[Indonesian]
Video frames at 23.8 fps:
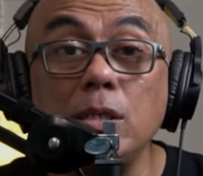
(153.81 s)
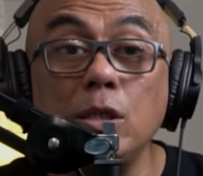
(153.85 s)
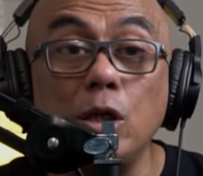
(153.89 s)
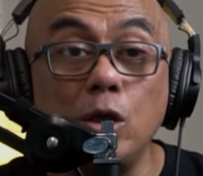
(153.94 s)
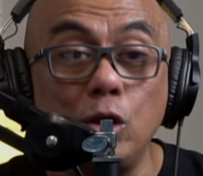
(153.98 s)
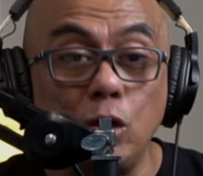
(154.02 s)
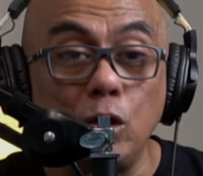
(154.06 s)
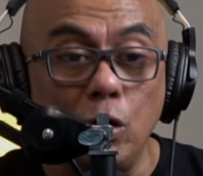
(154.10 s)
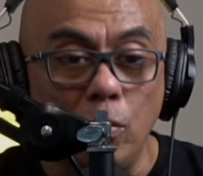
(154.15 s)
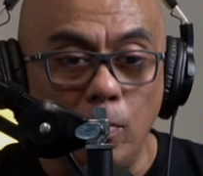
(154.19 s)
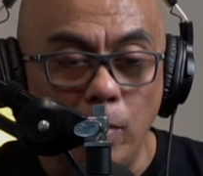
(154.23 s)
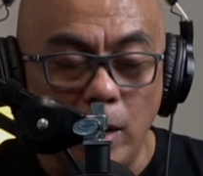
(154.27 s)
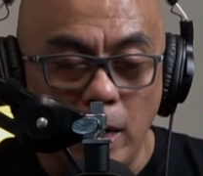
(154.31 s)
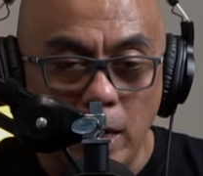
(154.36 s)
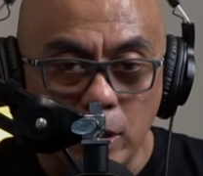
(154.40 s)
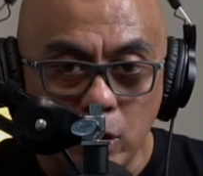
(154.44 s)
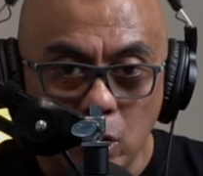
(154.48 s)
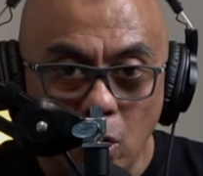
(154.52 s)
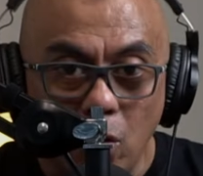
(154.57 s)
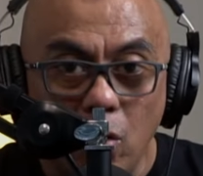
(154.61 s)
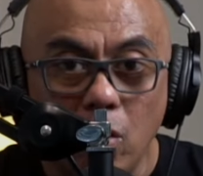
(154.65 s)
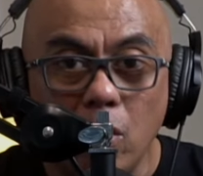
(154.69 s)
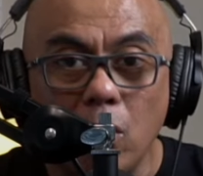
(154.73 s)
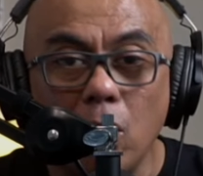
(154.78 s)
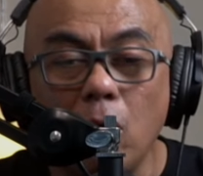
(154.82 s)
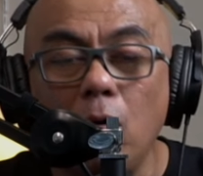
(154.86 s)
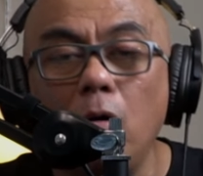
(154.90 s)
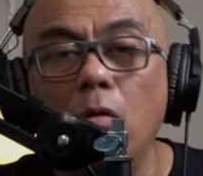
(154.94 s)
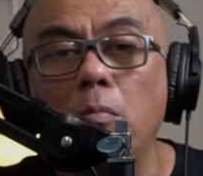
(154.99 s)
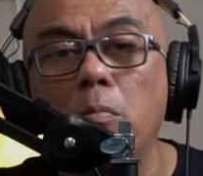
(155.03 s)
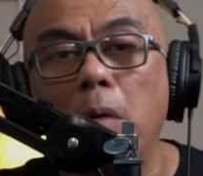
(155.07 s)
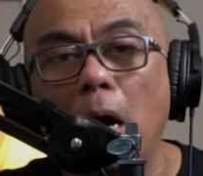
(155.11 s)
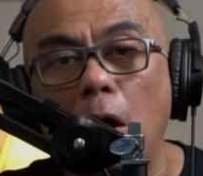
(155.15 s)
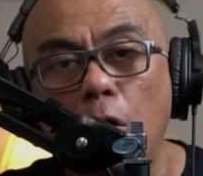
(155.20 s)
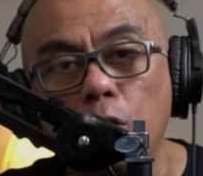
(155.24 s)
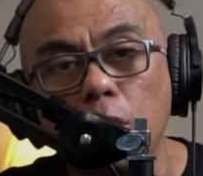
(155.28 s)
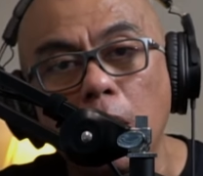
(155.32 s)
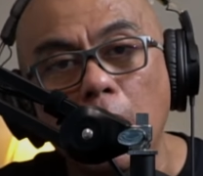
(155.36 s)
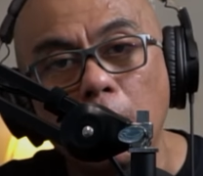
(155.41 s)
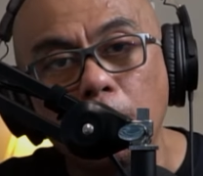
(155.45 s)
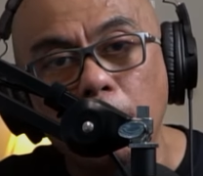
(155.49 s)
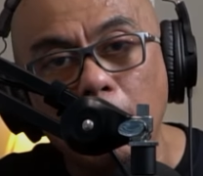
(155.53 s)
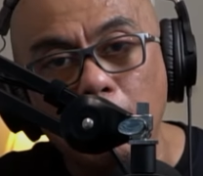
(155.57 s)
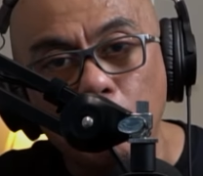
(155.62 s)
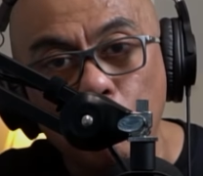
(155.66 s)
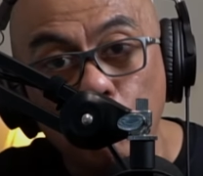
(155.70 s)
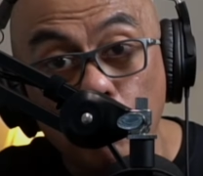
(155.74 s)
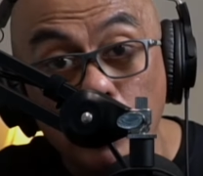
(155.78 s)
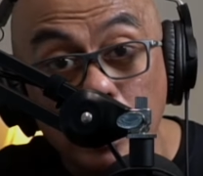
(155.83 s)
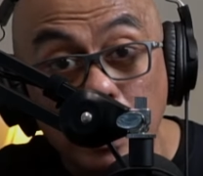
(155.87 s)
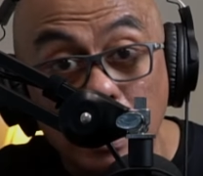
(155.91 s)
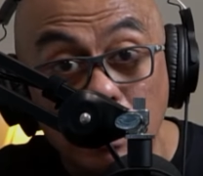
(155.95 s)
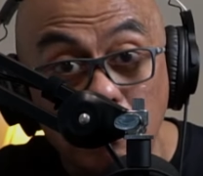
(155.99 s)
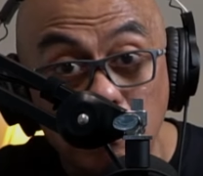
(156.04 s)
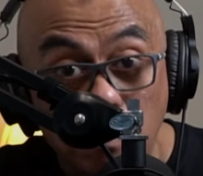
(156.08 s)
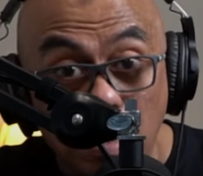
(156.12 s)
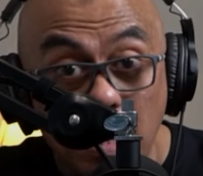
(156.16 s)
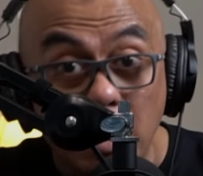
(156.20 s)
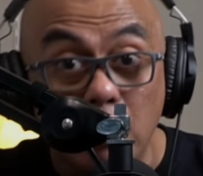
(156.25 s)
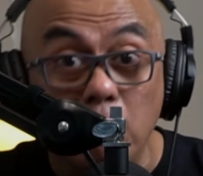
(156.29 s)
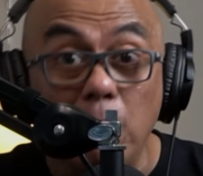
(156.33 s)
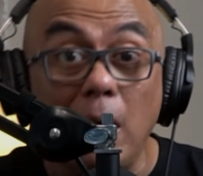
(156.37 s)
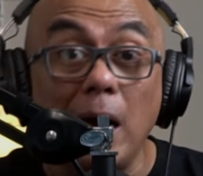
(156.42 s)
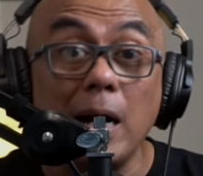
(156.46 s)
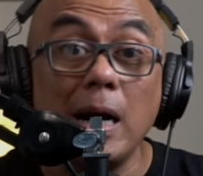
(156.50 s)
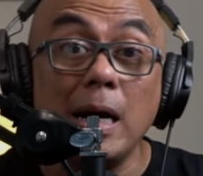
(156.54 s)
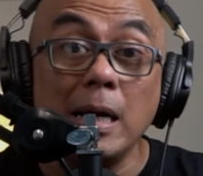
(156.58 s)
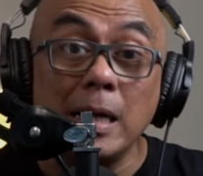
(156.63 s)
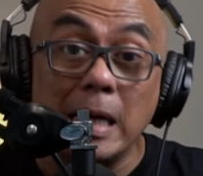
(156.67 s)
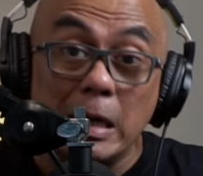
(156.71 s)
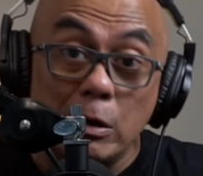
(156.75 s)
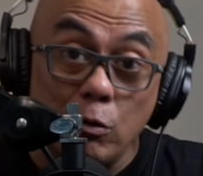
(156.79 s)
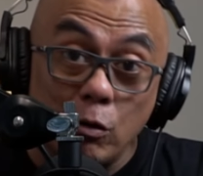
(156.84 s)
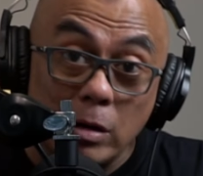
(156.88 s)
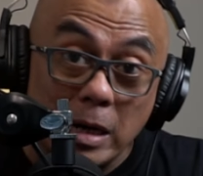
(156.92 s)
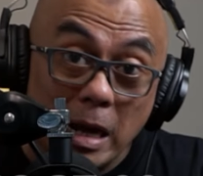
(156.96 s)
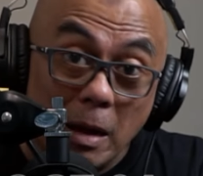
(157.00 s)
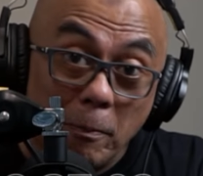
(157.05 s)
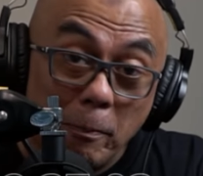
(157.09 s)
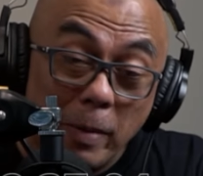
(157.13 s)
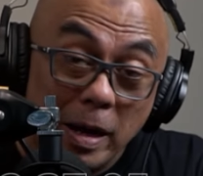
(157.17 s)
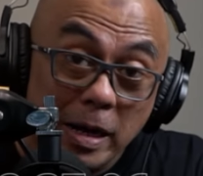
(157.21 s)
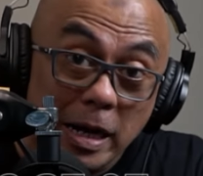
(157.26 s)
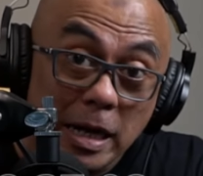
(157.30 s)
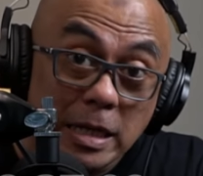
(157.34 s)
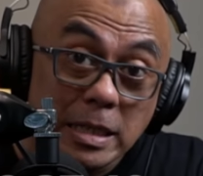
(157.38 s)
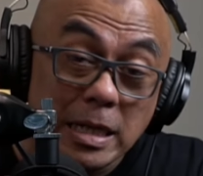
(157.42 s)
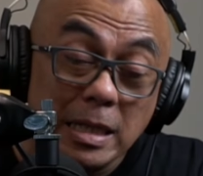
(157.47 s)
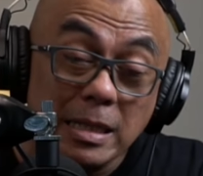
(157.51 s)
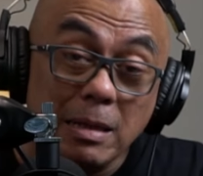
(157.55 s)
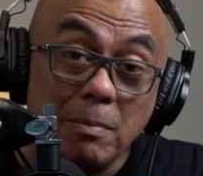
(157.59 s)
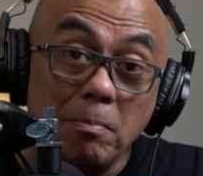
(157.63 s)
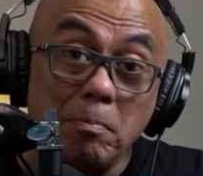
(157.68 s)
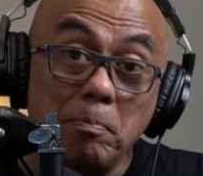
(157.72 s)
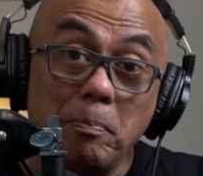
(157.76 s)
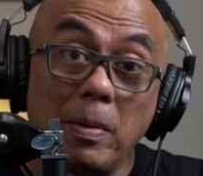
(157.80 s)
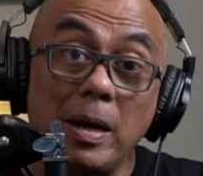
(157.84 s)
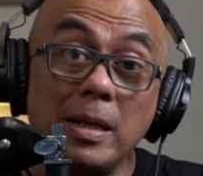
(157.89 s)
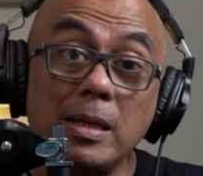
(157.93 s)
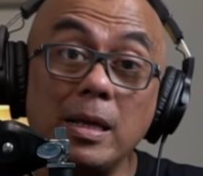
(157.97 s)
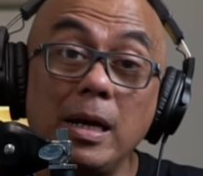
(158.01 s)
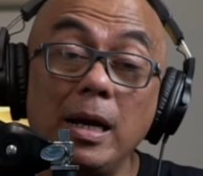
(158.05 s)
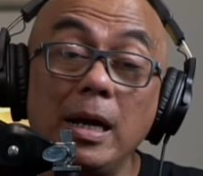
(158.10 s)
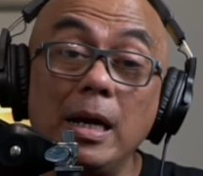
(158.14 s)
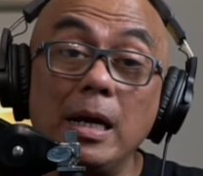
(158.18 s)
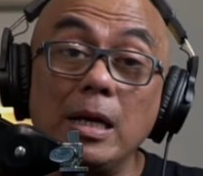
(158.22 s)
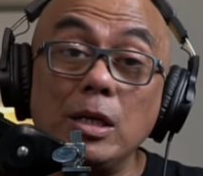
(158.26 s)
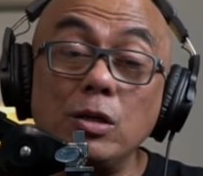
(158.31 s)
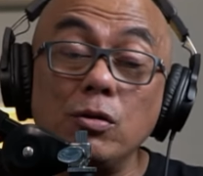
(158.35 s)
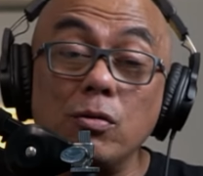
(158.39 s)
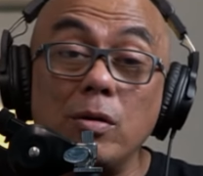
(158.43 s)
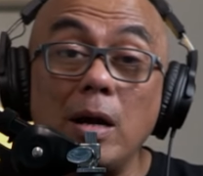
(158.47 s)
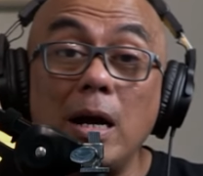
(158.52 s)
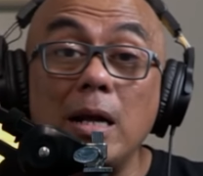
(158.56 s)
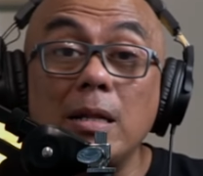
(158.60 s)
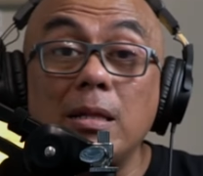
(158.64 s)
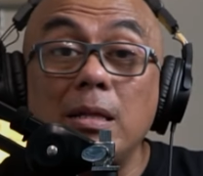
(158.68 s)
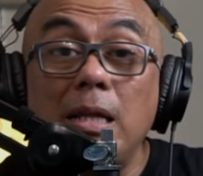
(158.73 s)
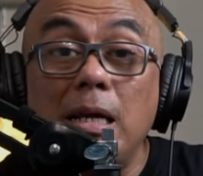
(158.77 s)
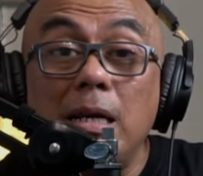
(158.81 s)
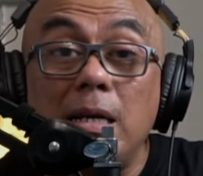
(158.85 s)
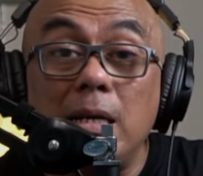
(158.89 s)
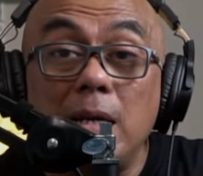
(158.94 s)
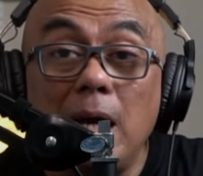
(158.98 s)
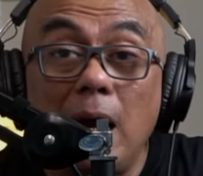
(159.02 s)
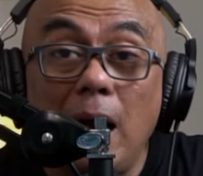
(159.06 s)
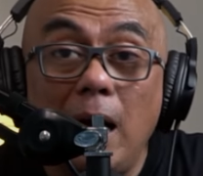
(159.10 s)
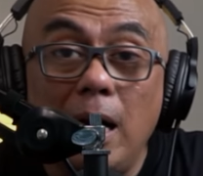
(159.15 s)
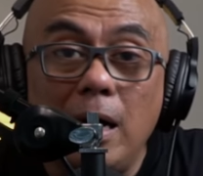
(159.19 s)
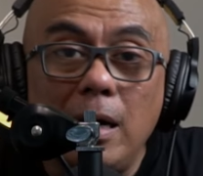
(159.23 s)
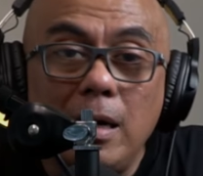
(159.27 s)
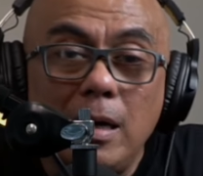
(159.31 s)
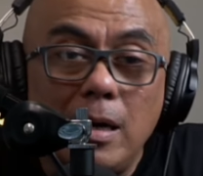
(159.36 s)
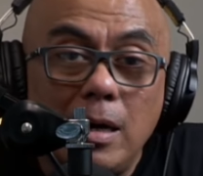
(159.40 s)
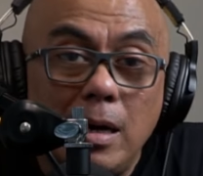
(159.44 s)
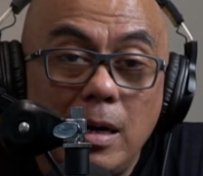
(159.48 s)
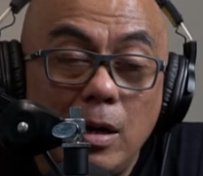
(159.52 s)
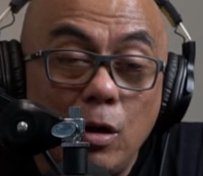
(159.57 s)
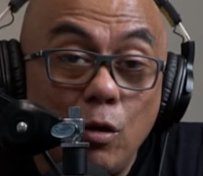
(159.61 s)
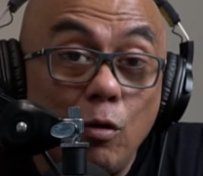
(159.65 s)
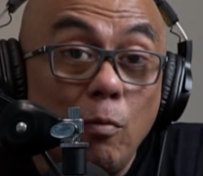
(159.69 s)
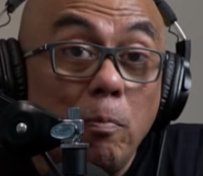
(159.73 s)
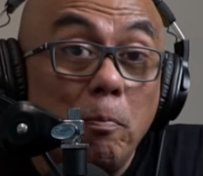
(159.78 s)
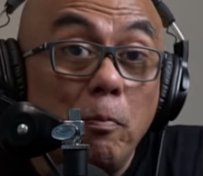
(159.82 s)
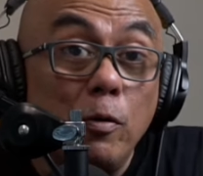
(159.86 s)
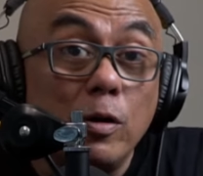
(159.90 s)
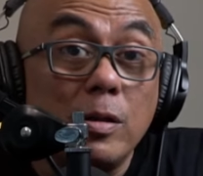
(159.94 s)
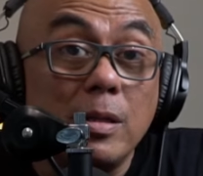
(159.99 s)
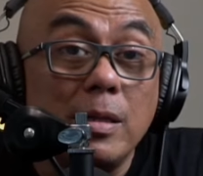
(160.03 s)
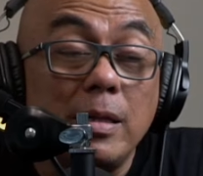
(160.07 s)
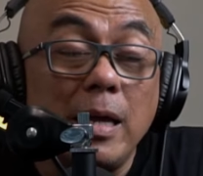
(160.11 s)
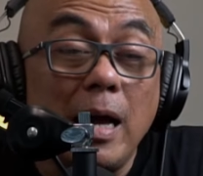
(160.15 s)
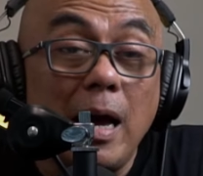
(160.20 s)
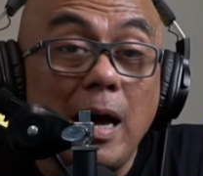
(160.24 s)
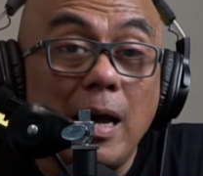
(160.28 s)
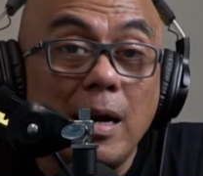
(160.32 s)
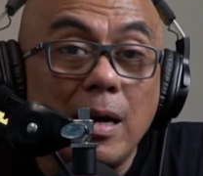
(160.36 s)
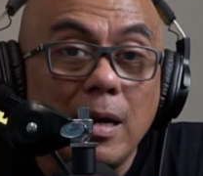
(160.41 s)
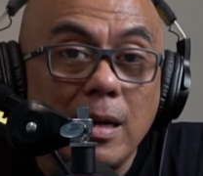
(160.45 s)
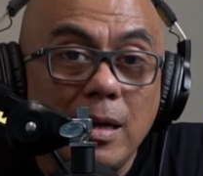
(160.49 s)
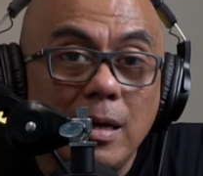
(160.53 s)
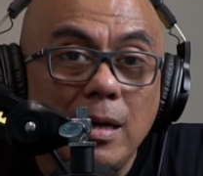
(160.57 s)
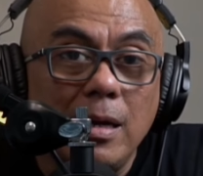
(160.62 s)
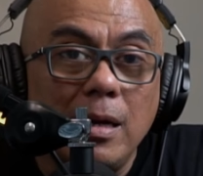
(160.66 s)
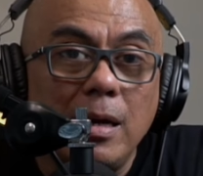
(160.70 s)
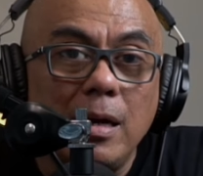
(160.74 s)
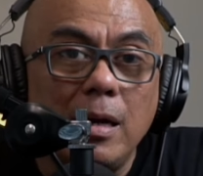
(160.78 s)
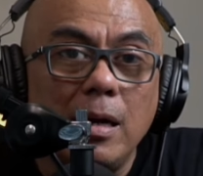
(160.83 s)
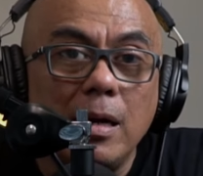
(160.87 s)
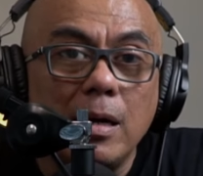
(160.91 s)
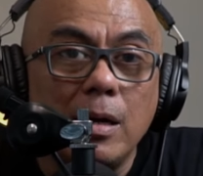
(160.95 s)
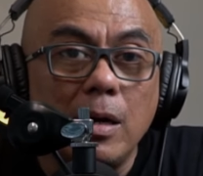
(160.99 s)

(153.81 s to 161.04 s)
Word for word: sejumlah toko, bangunan pemukiman, bahkan gedung DPRD setempat juga tidak uh, luput dari uh, eh,